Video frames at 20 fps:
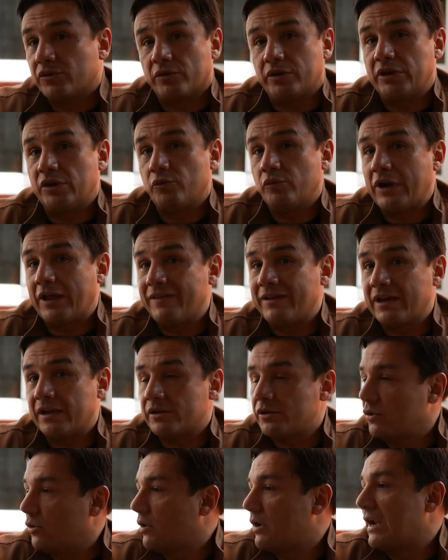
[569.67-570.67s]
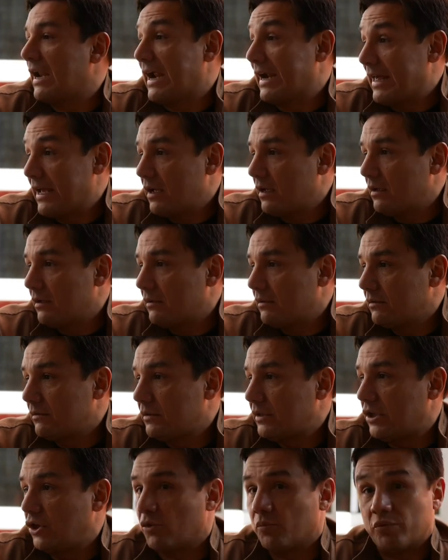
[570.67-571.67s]
sin una dirección clara,
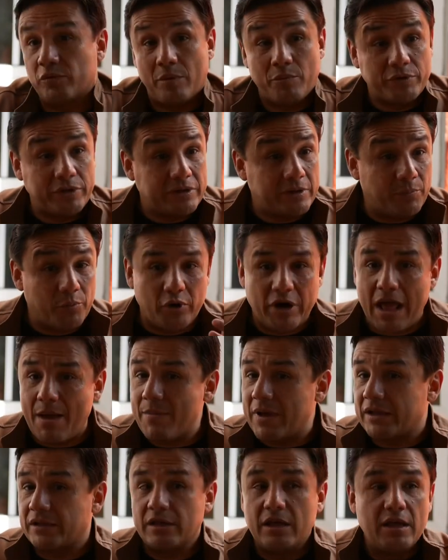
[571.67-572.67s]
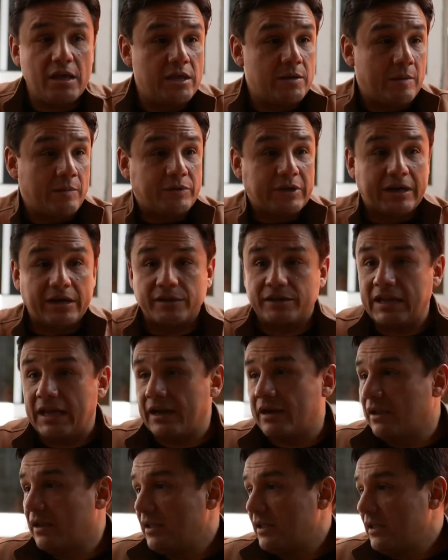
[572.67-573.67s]
sino que pues, vamos a hacer programas y vamos a
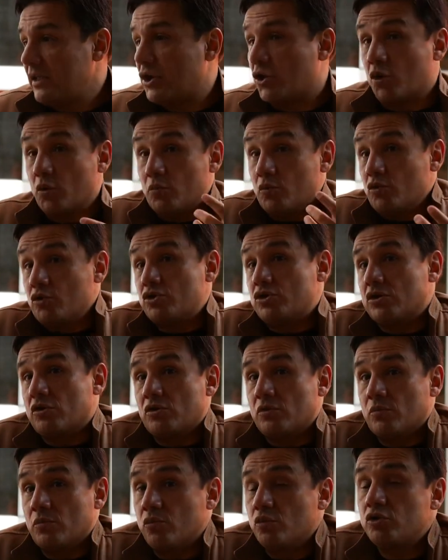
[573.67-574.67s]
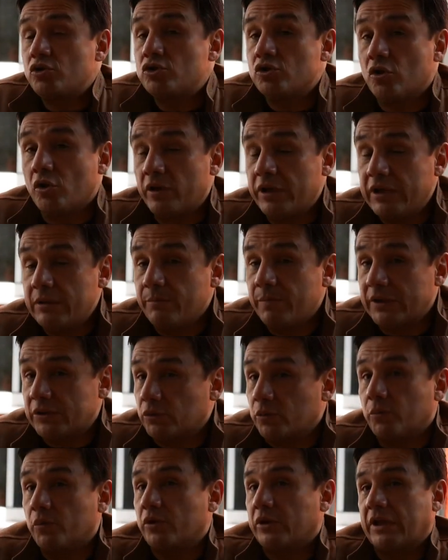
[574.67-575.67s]
crecer con mucho, mucho
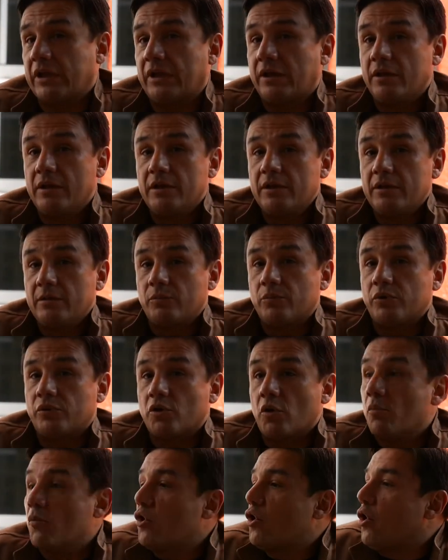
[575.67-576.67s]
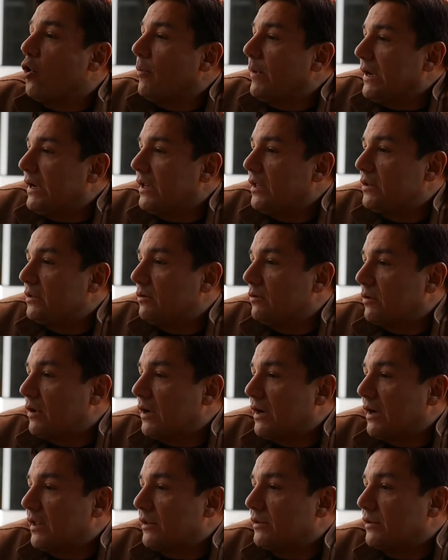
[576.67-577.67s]
ímpetu, porque pues, como jóvenes lo que
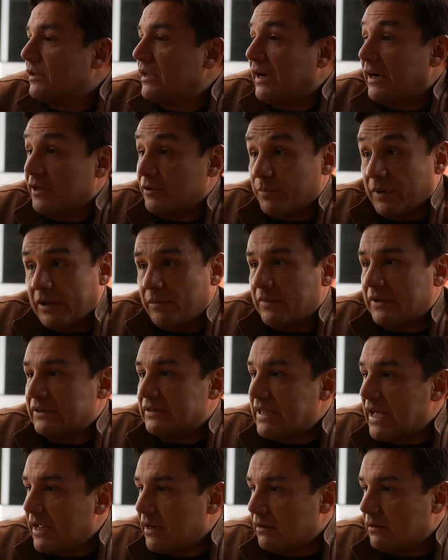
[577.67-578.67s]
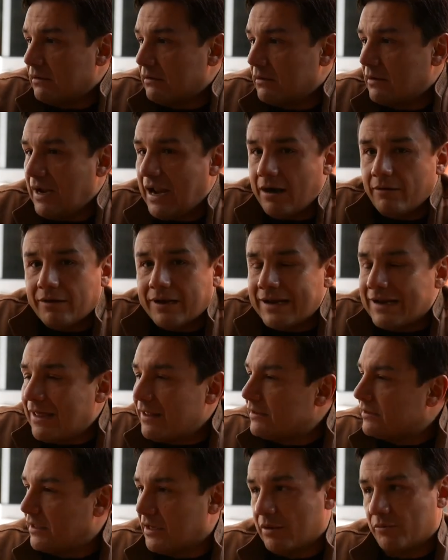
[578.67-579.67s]
querías hacer era experimentar. Claro que
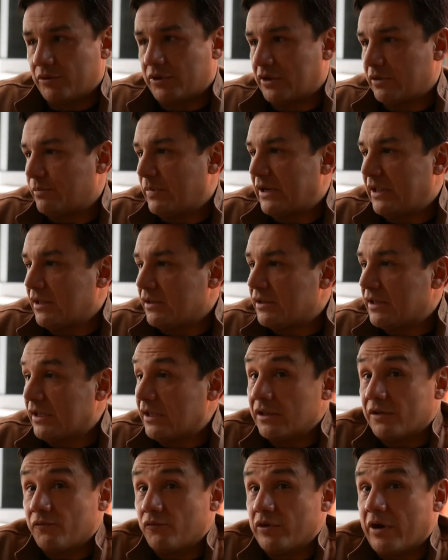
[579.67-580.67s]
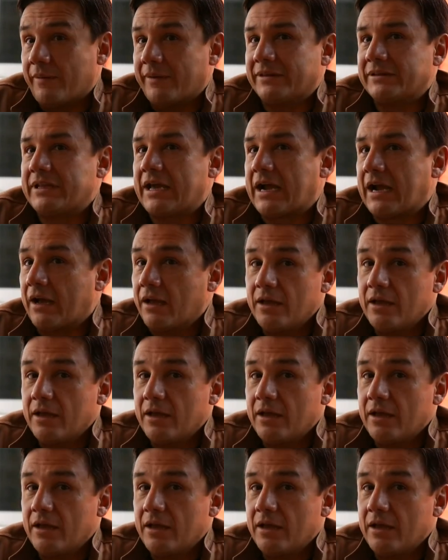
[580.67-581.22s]
nadie teníamos experiencia y esa fue una ventaja,